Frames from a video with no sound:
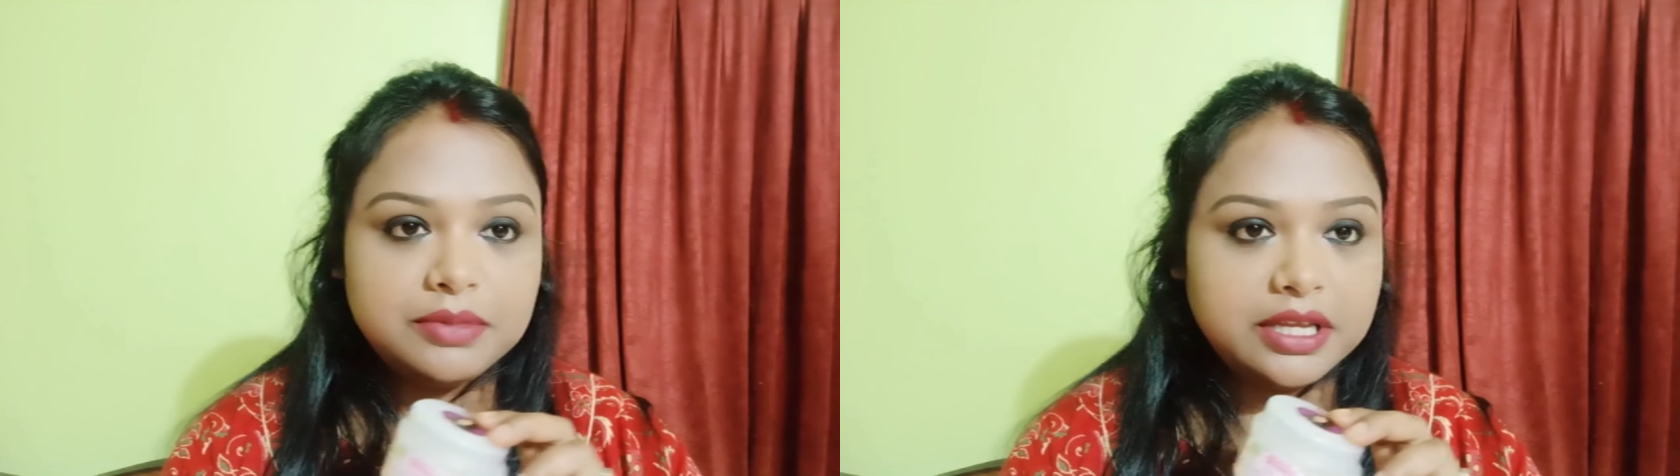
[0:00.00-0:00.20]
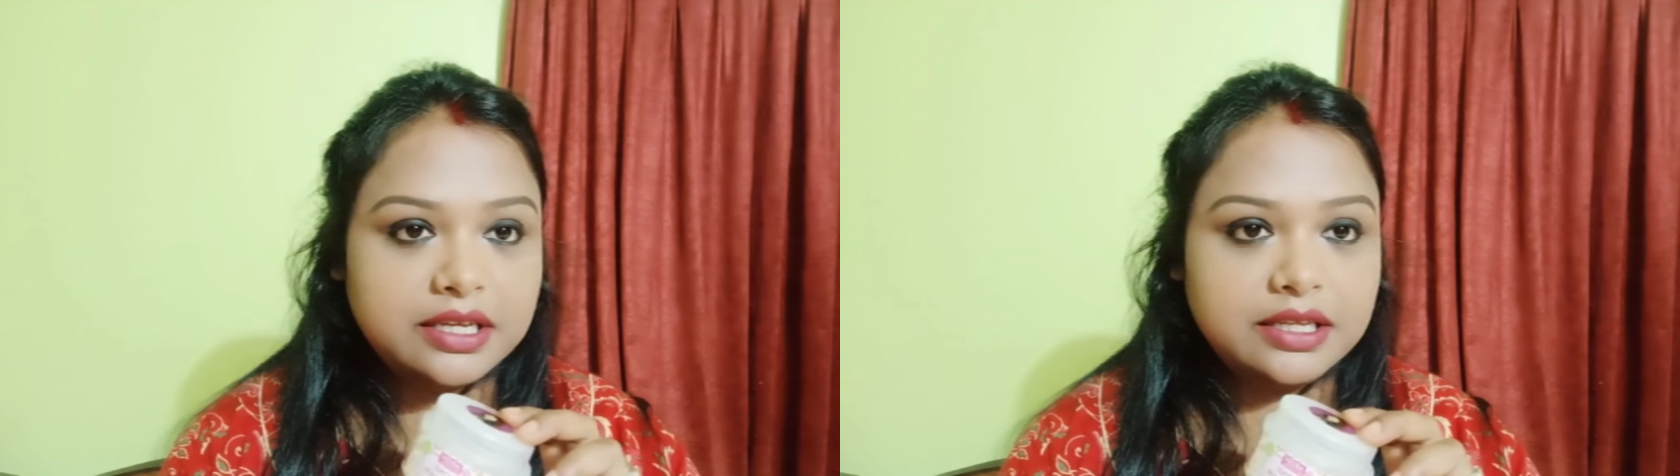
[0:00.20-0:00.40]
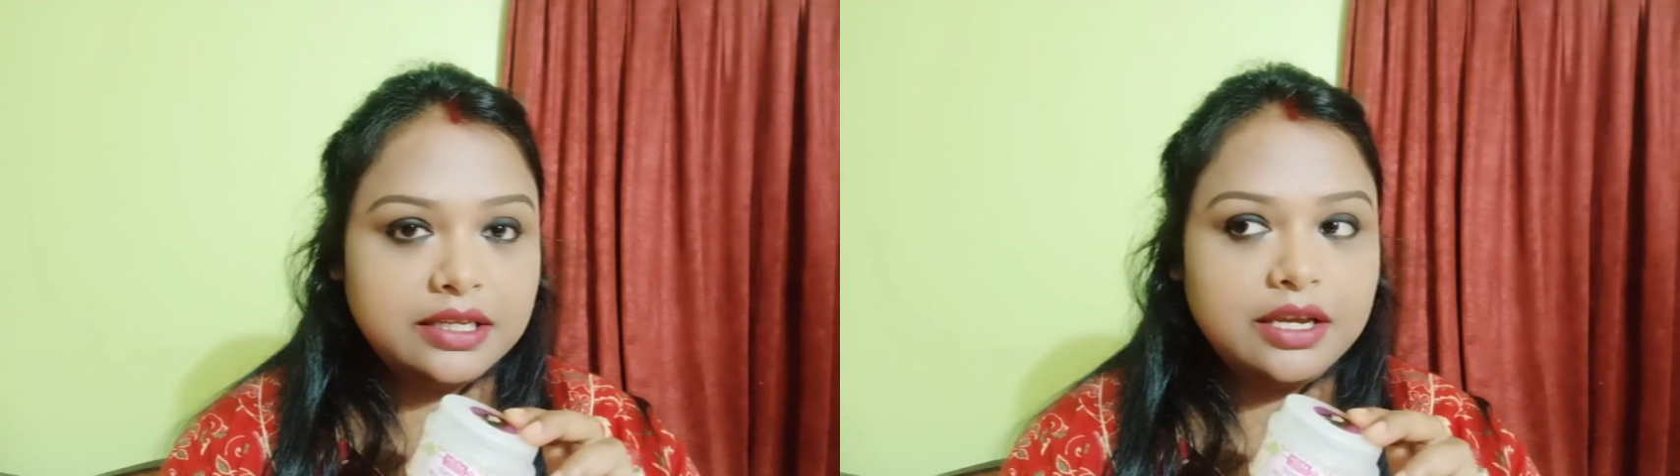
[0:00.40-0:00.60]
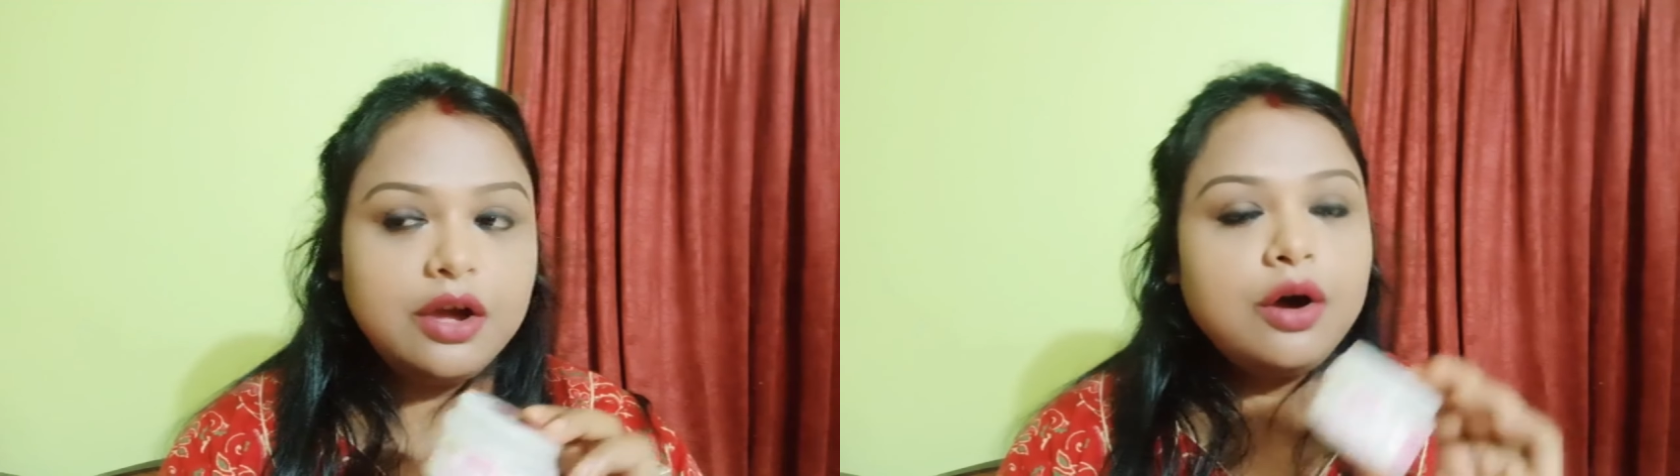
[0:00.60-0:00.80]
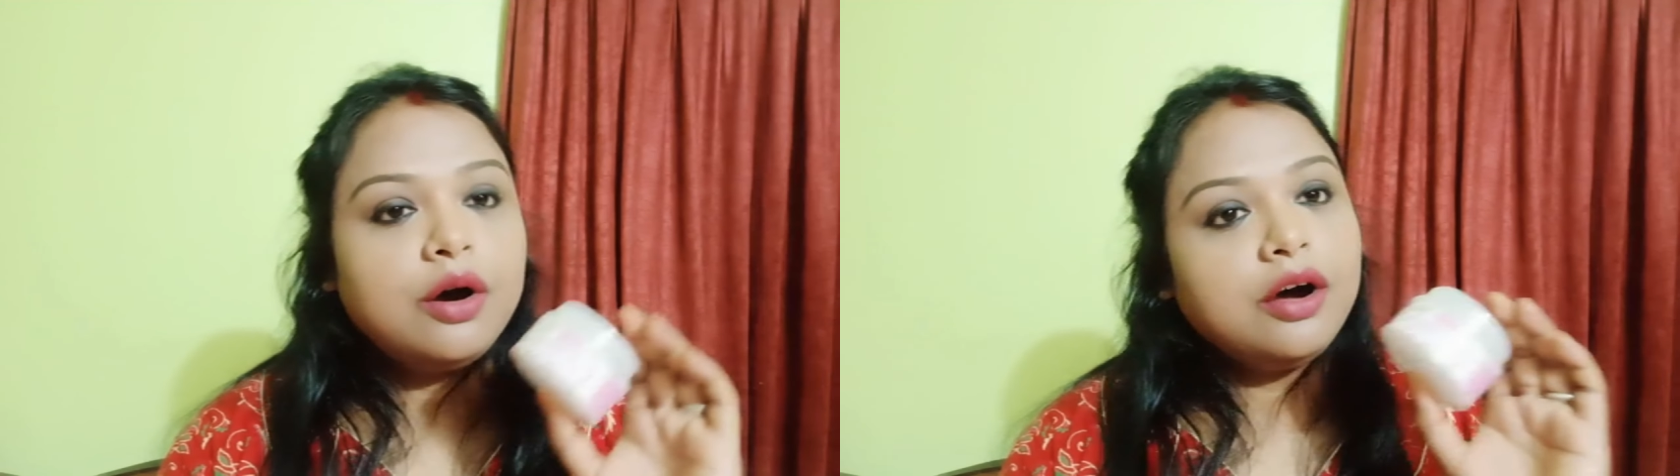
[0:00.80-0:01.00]
দেখিনি
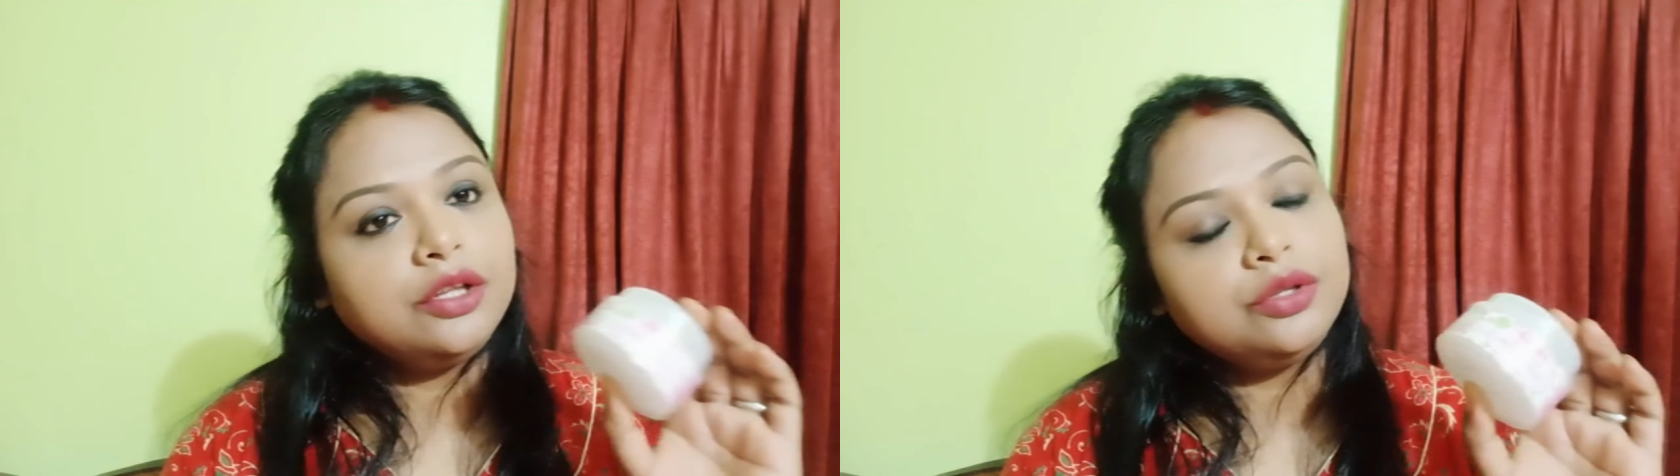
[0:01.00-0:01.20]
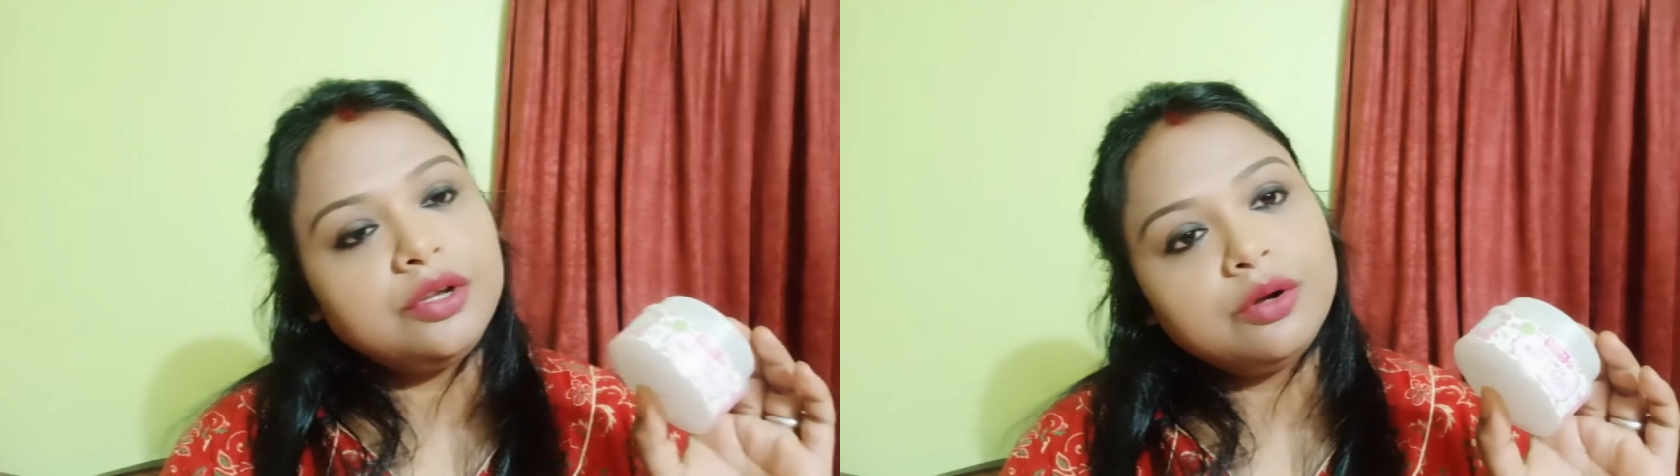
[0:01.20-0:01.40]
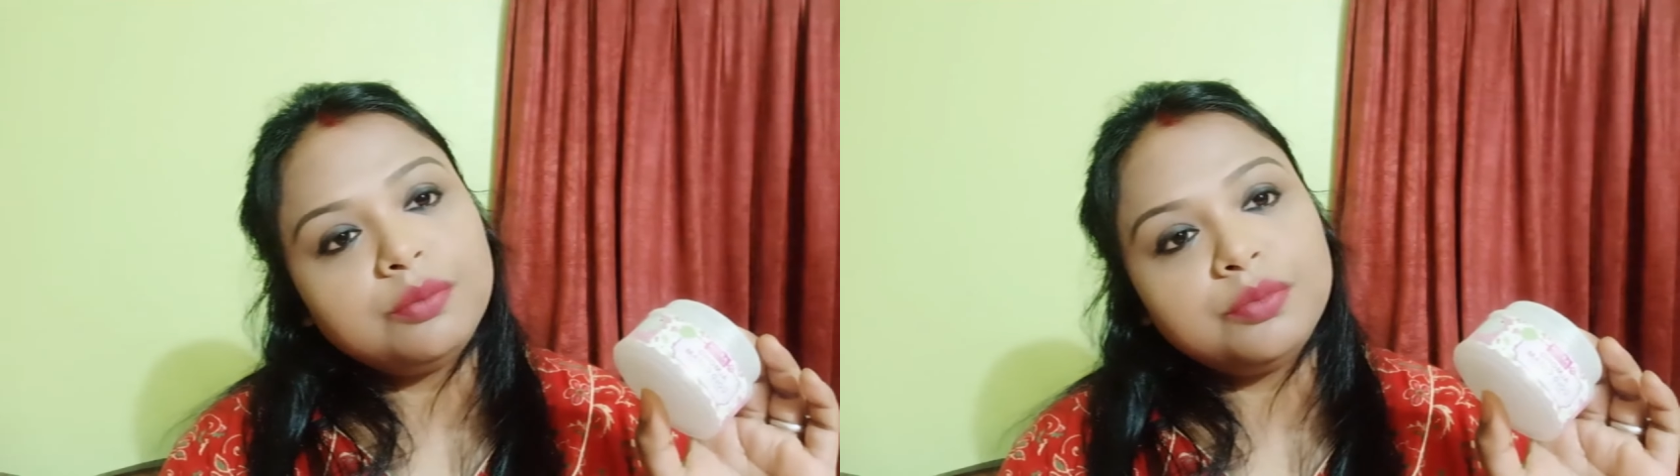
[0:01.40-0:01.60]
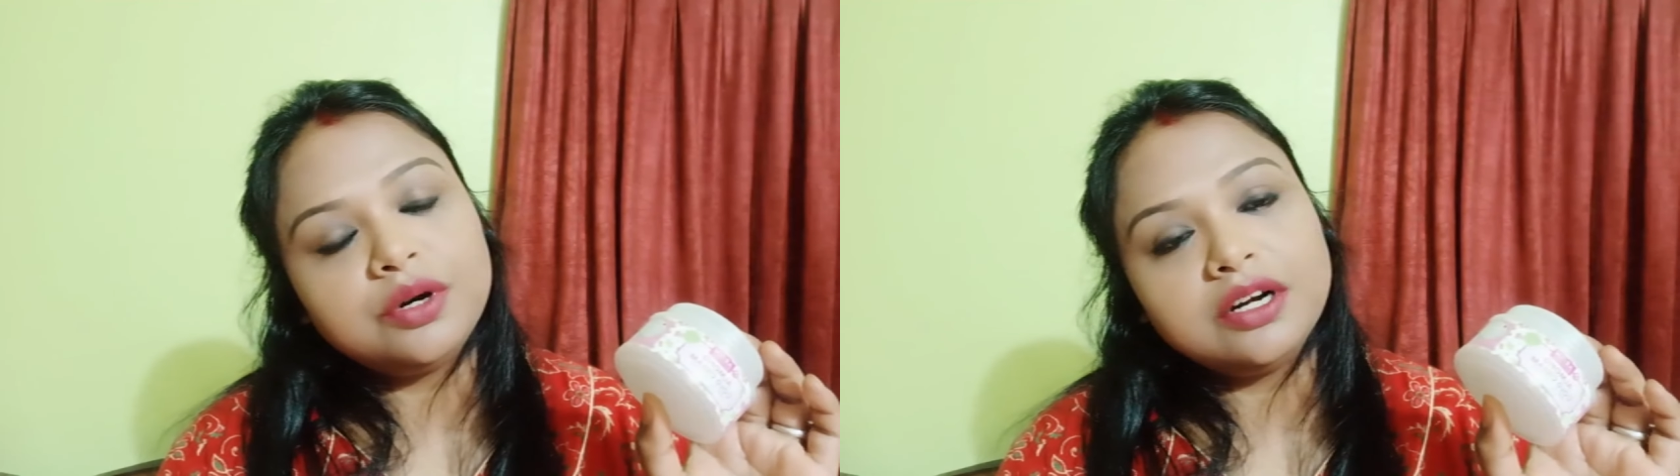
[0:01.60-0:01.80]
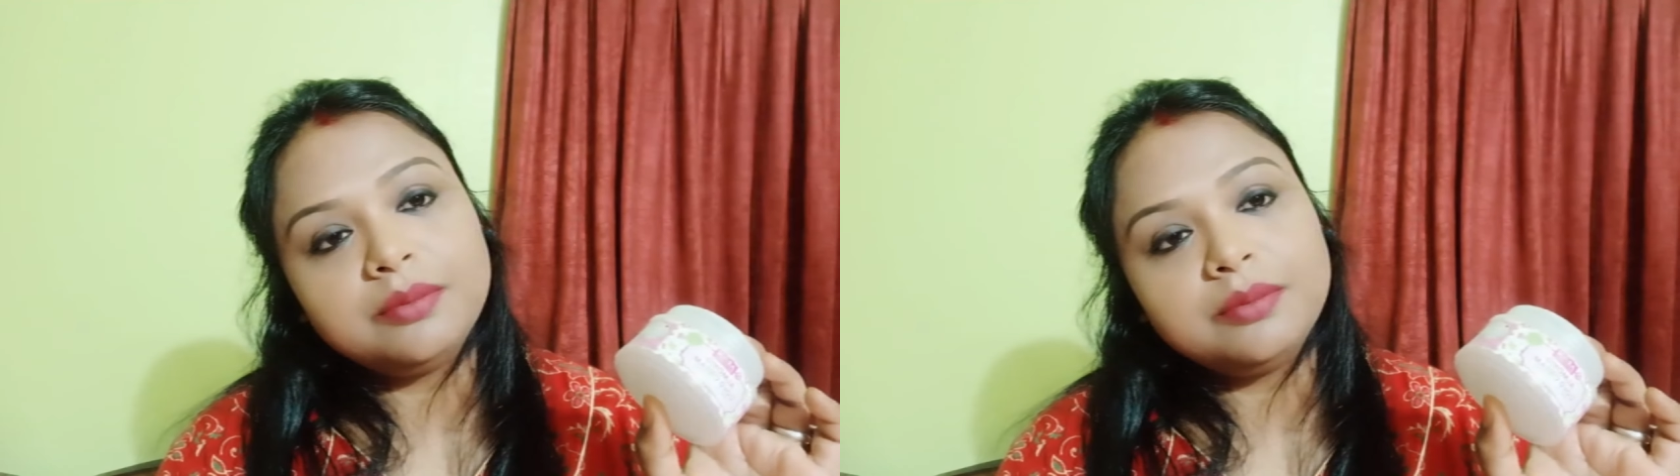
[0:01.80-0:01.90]
হয়তো এরকম প্রোডাক্ট